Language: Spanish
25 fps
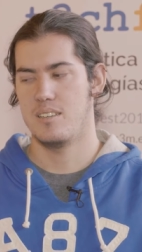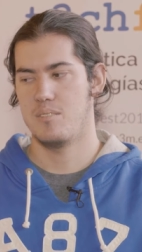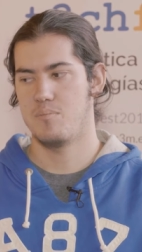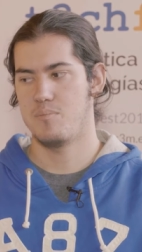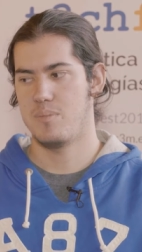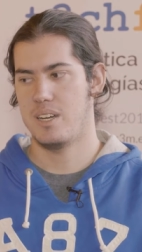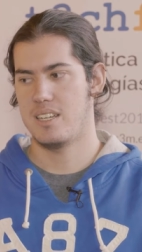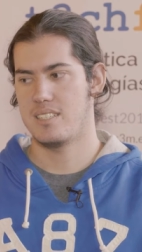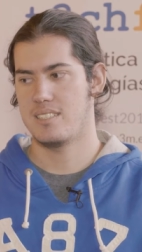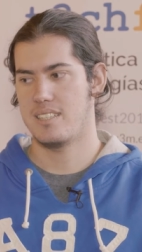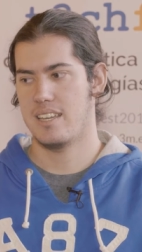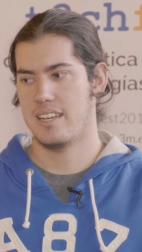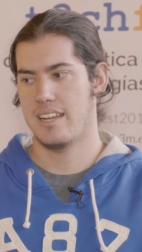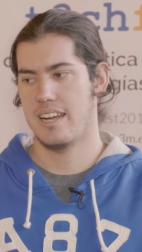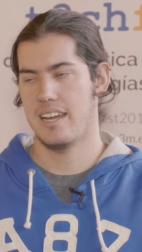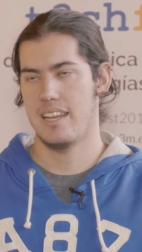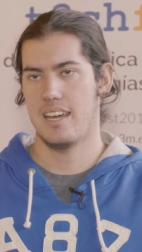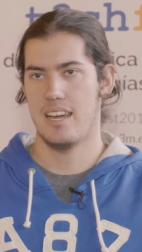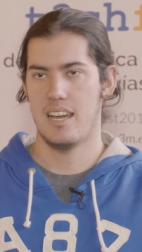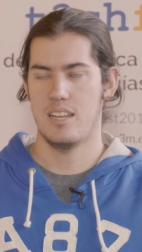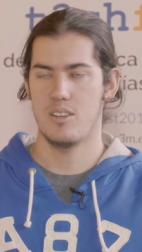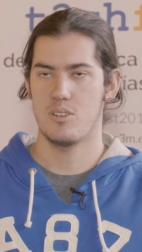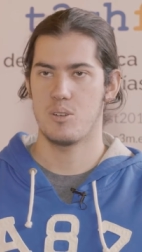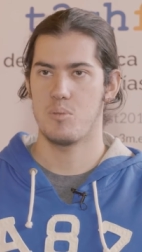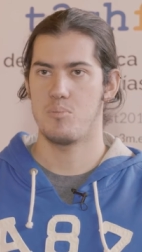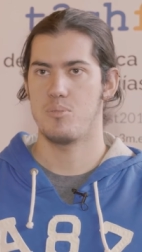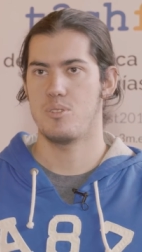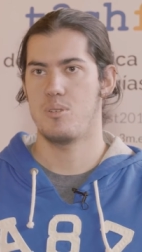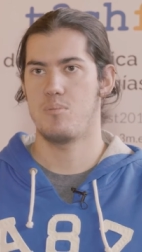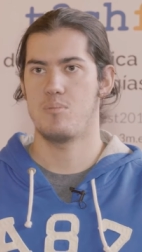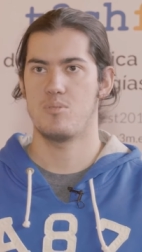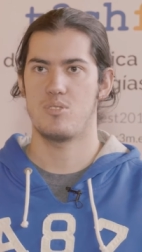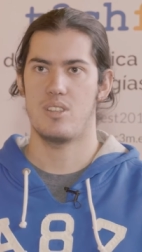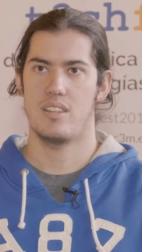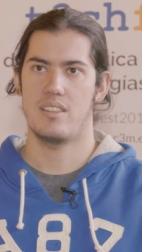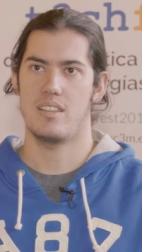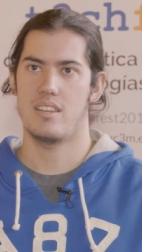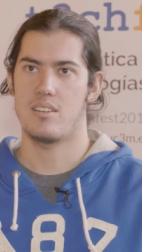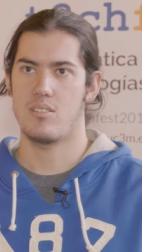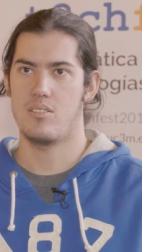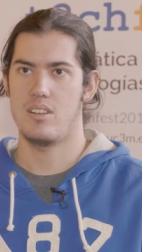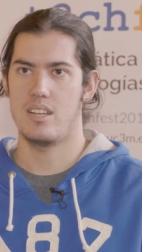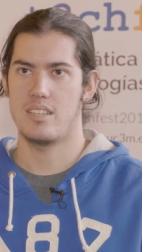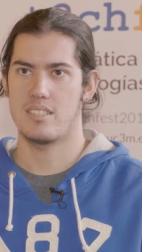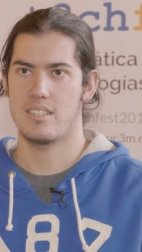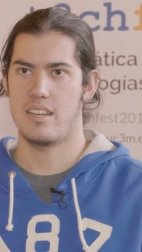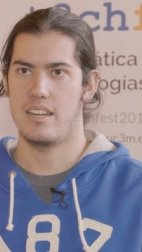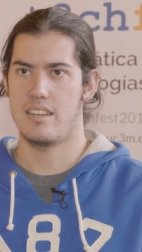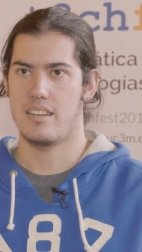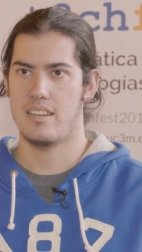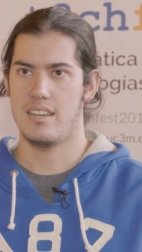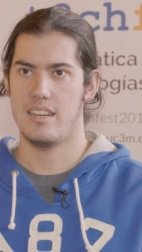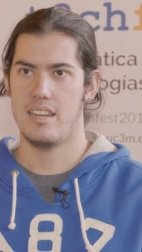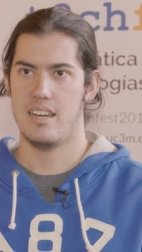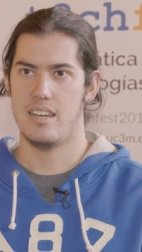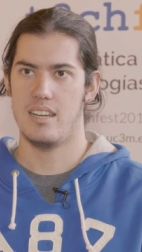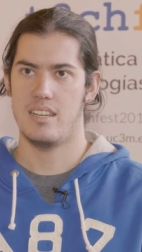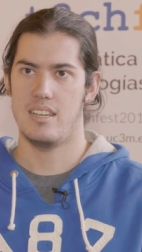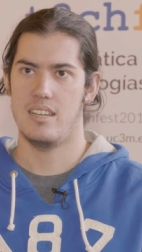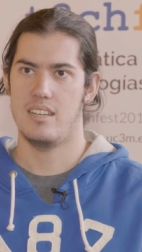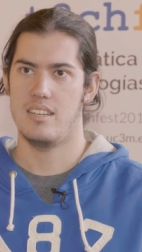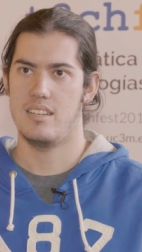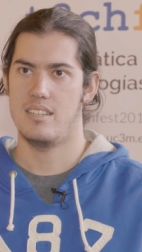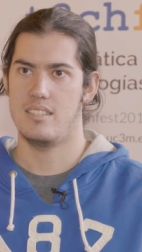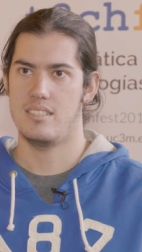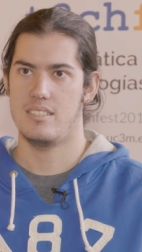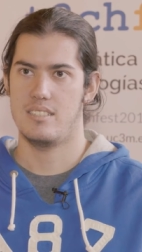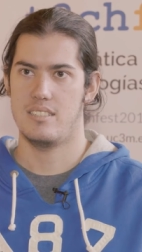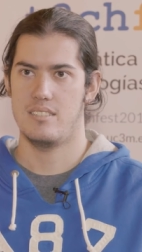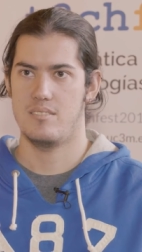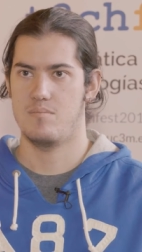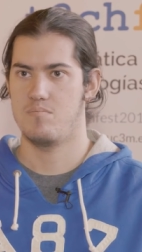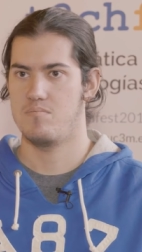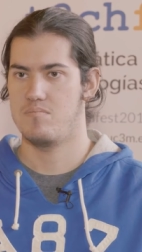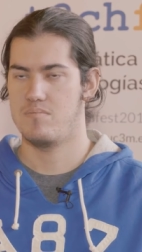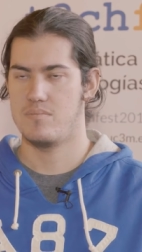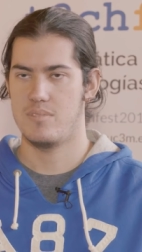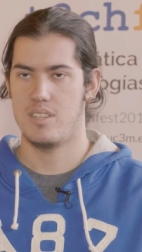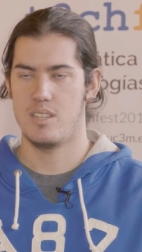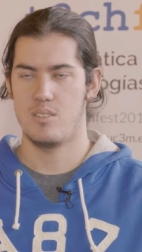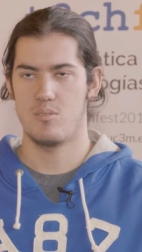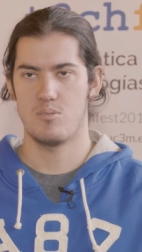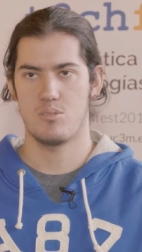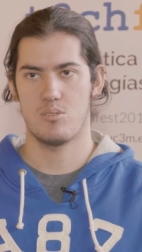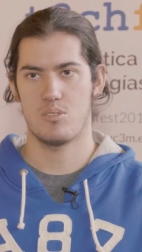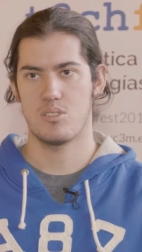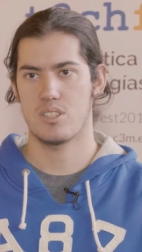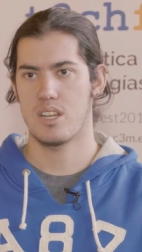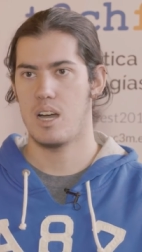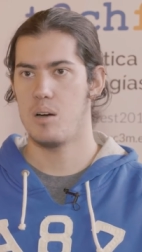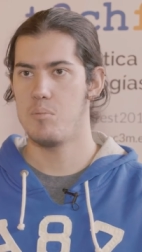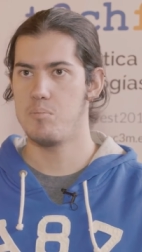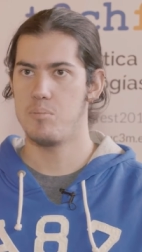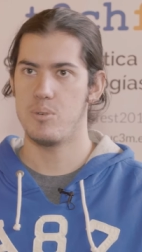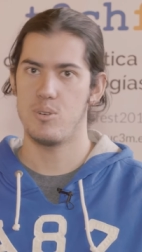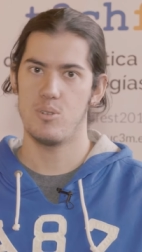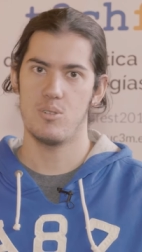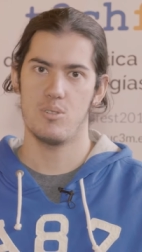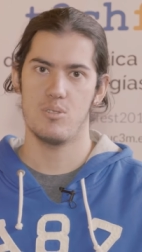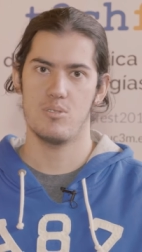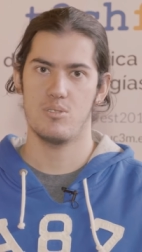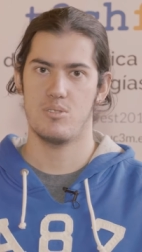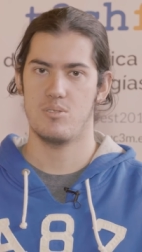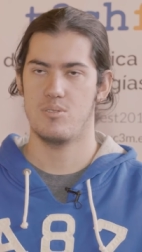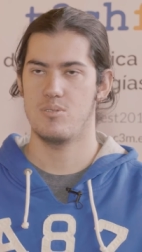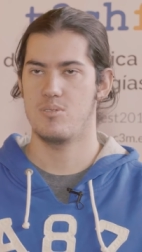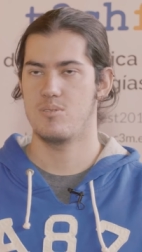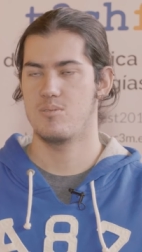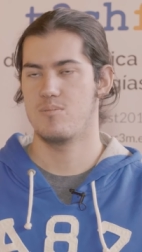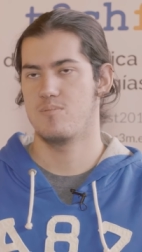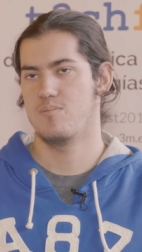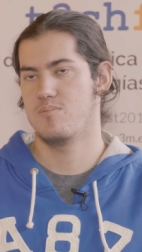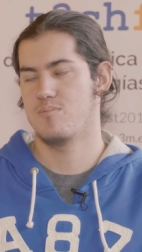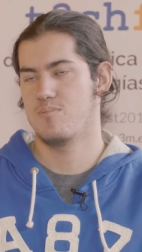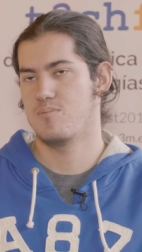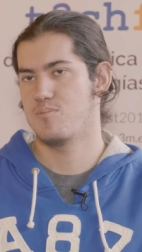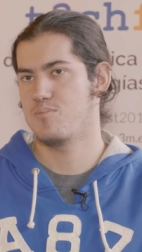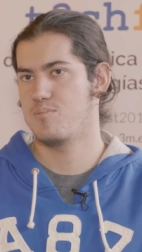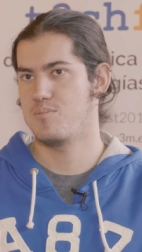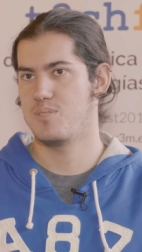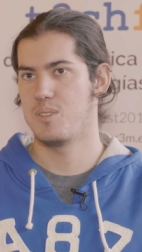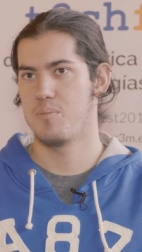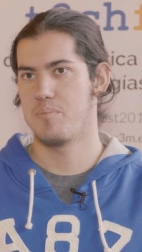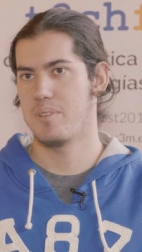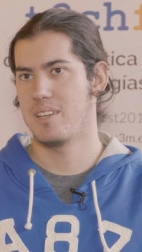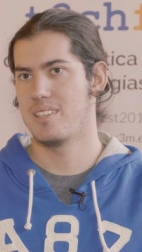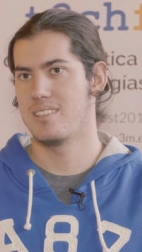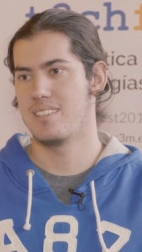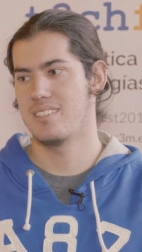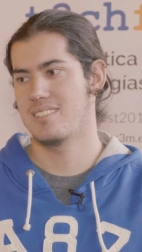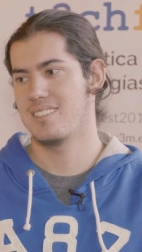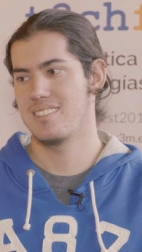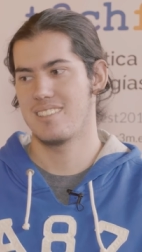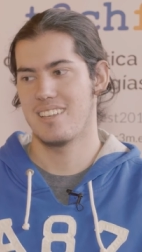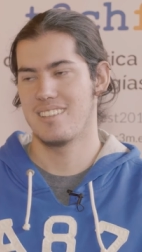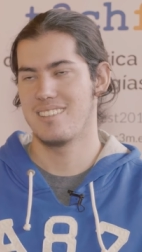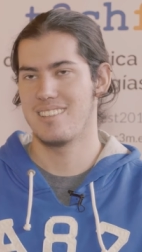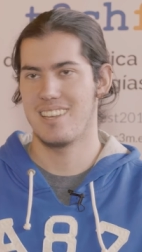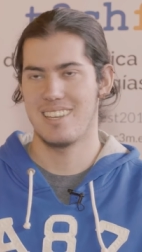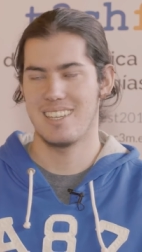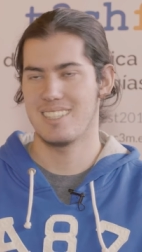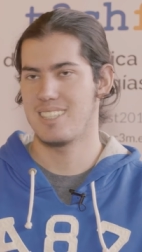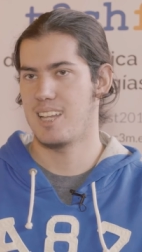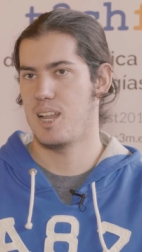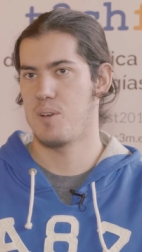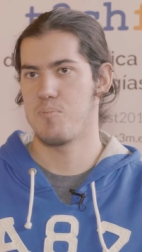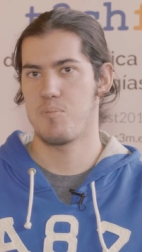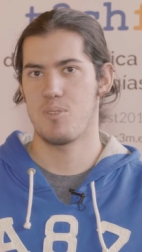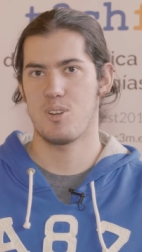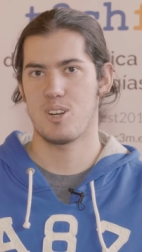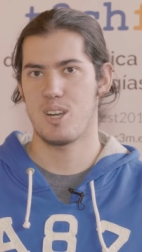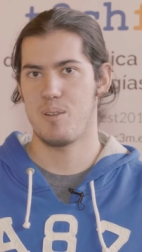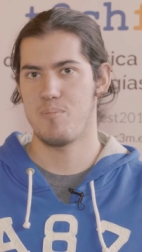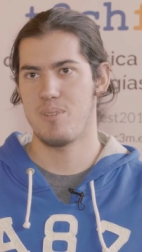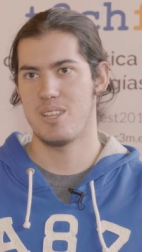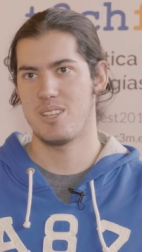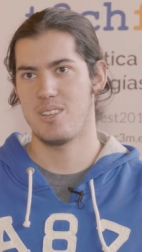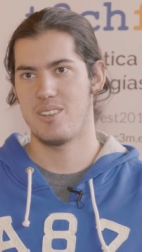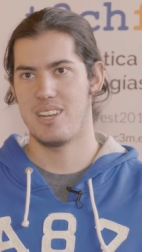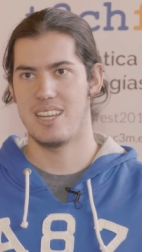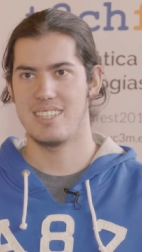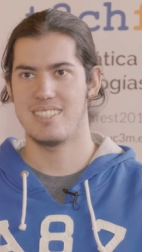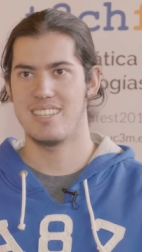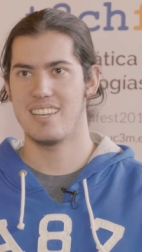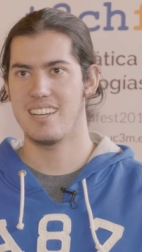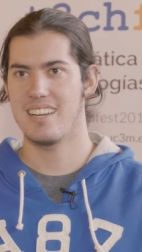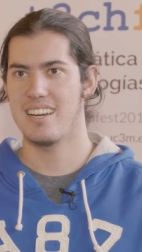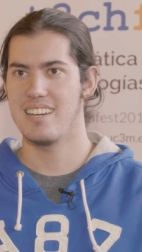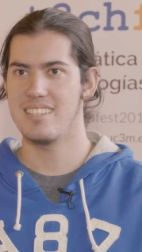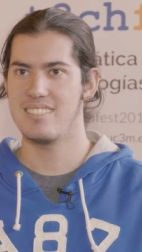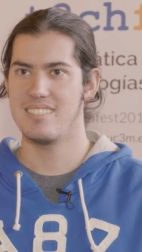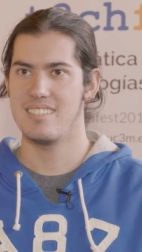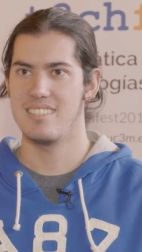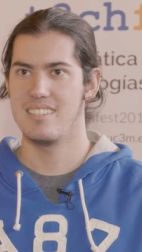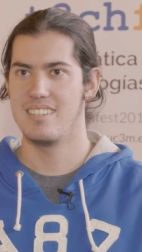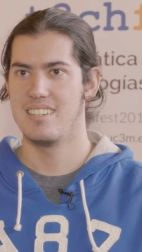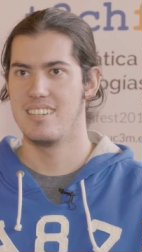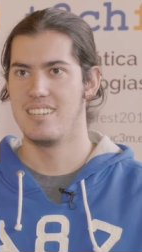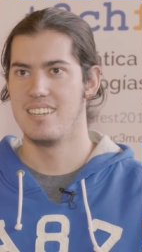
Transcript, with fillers: más de cara a lo que podemos hacer con las carreras en nuestros campos o simplemente si te interesa la programación a secas.